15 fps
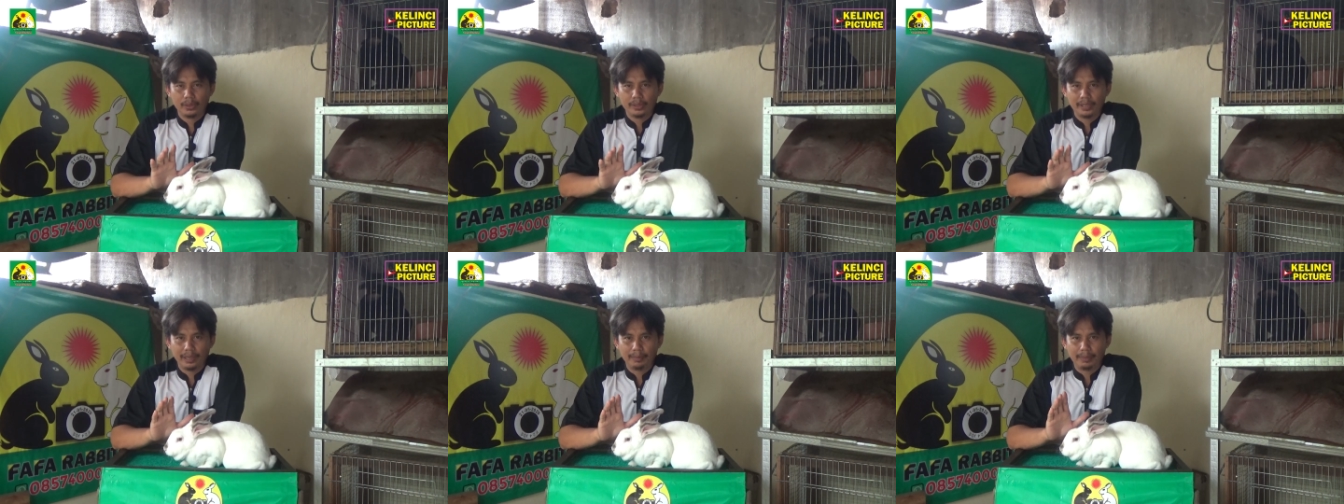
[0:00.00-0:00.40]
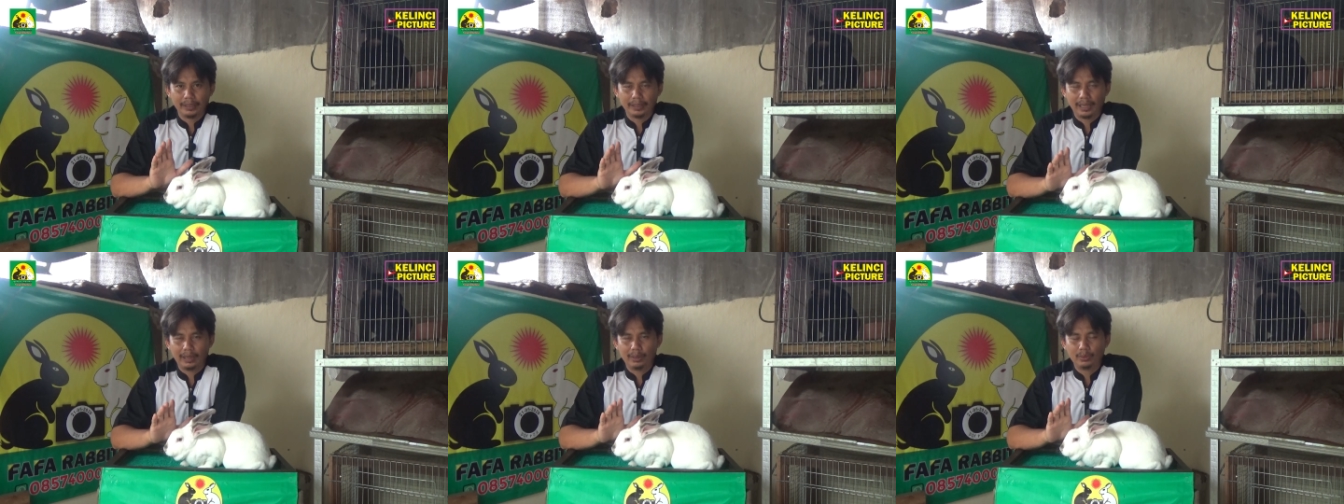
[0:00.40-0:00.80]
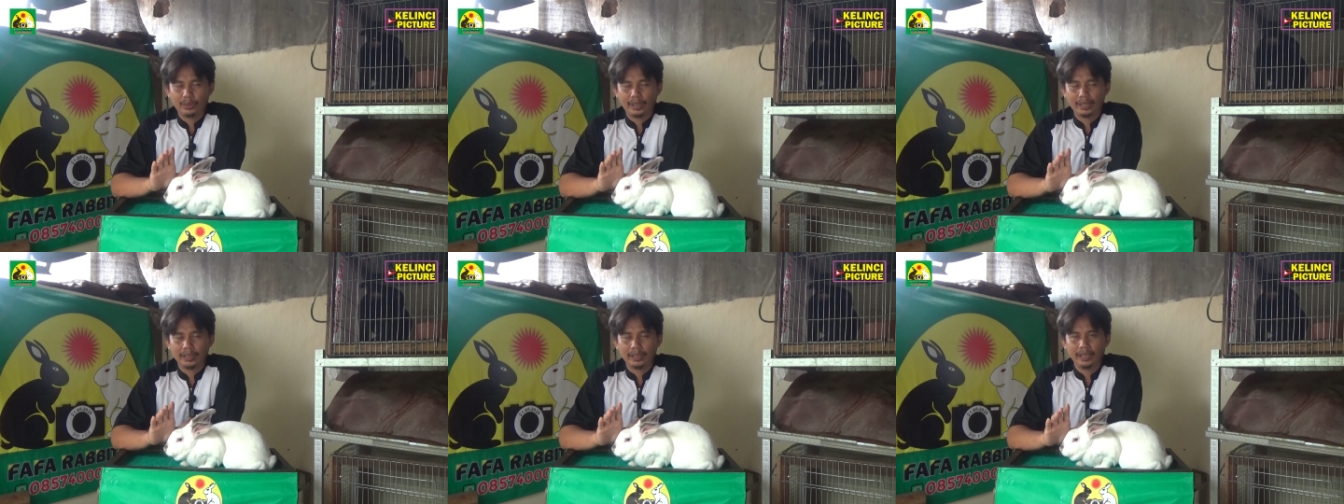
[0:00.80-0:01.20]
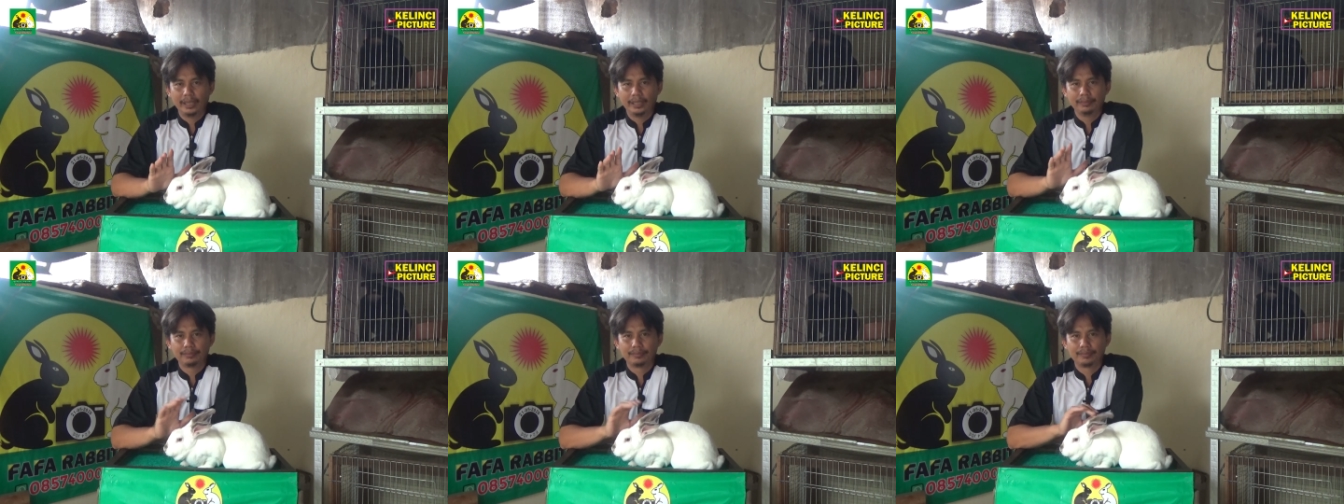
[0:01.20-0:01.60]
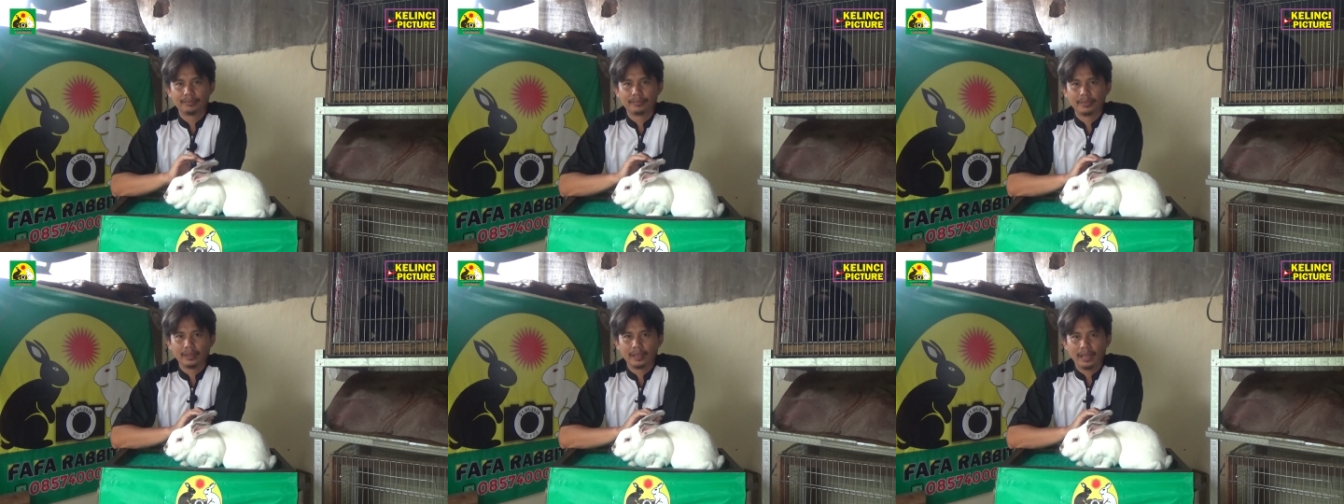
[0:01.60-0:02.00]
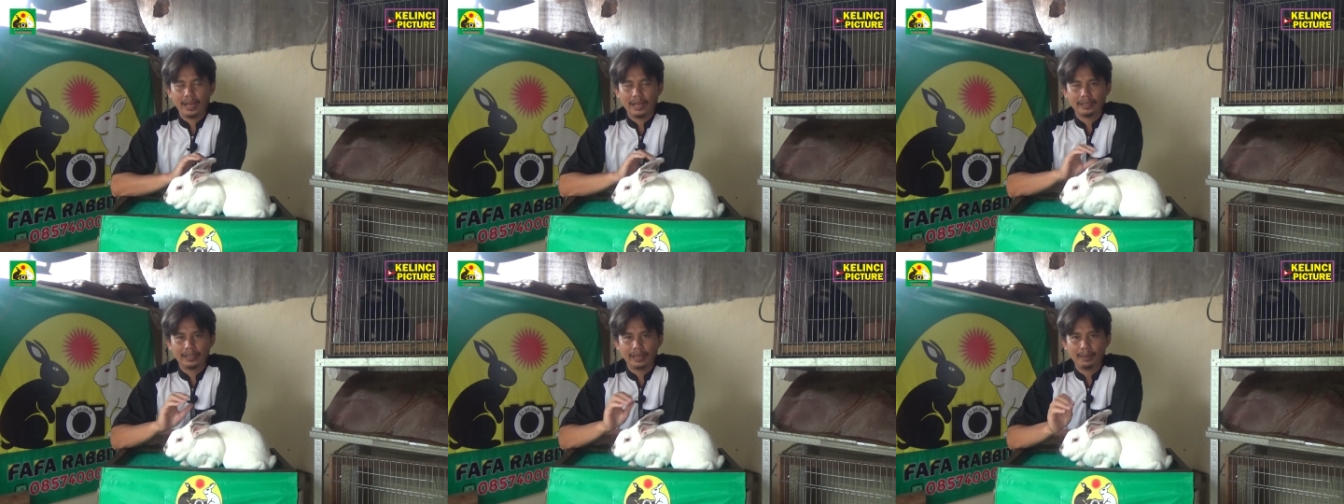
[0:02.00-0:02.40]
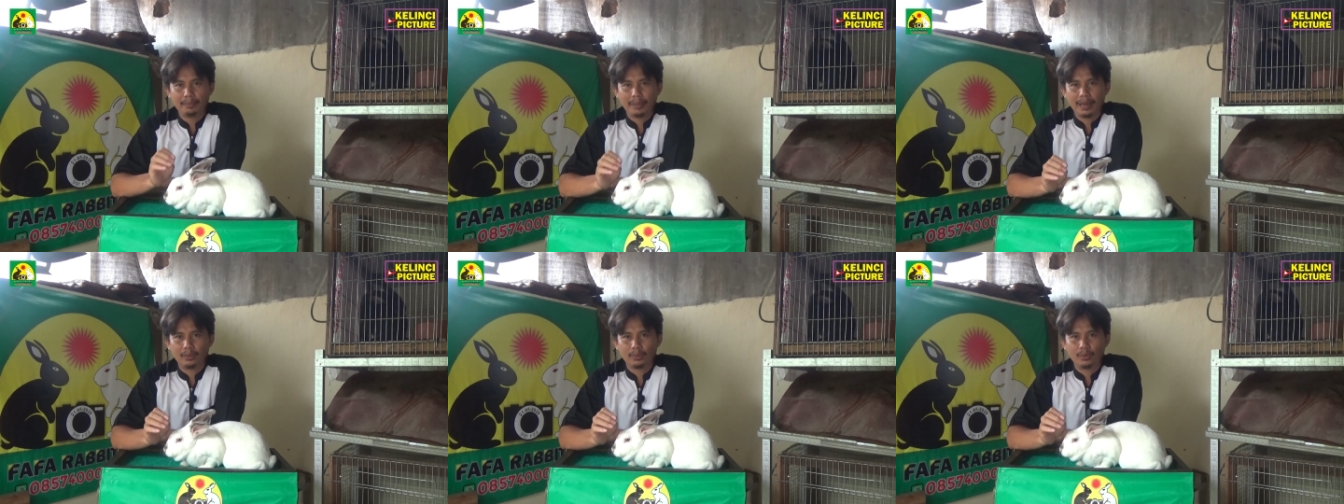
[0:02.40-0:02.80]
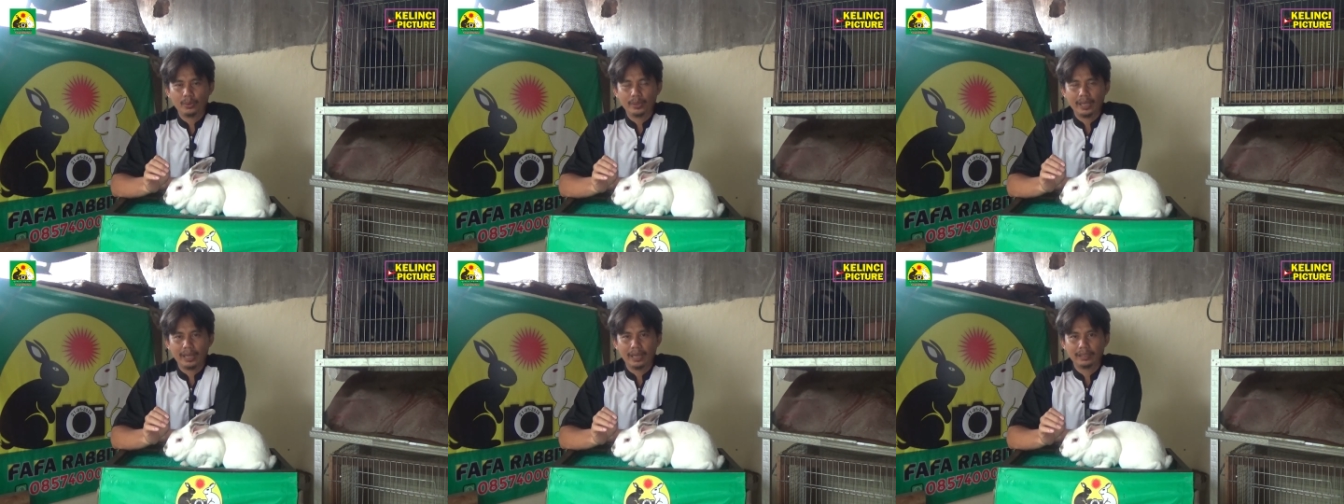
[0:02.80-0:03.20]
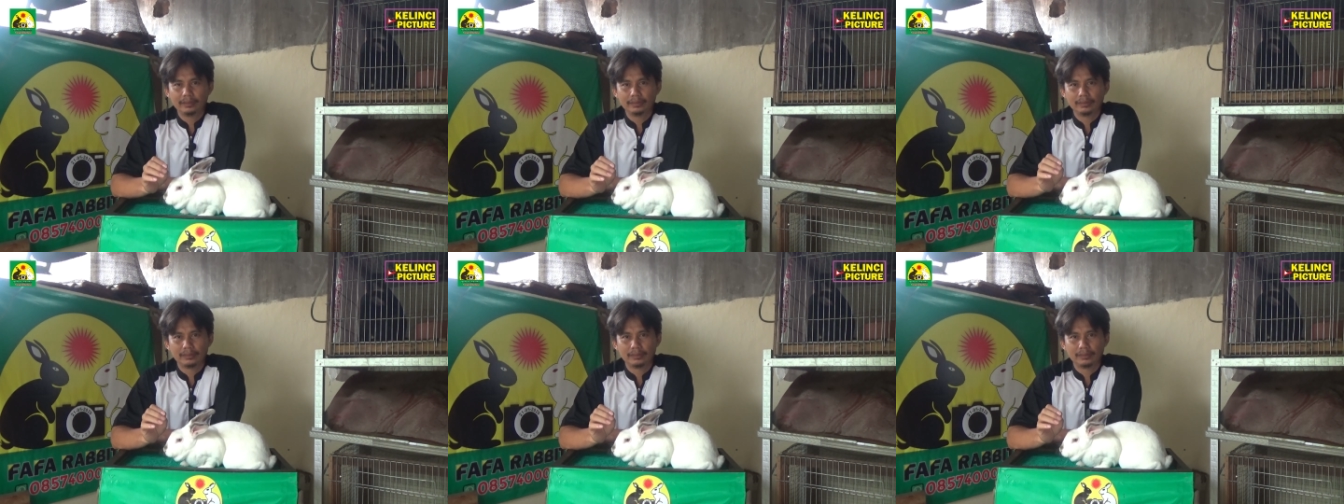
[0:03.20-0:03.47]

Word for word: siapa tahu nanti ada paku yang